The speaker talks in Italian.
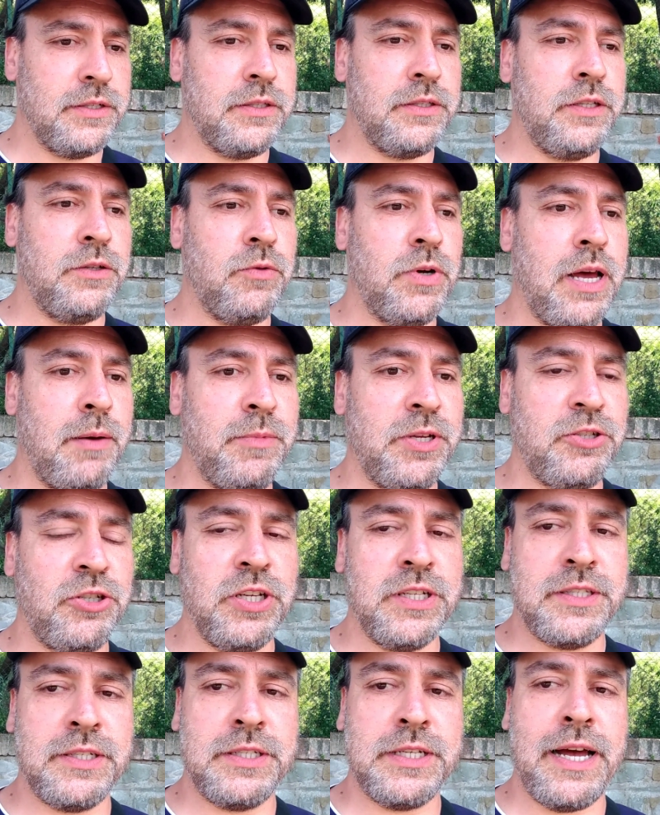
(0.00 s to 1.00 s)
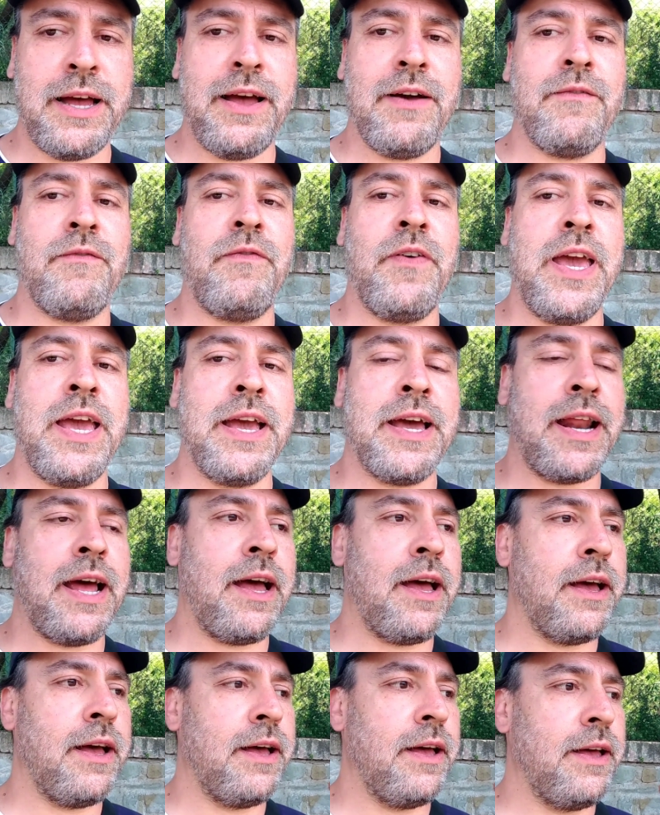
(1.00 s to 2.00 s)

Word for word: di un'amicizia vera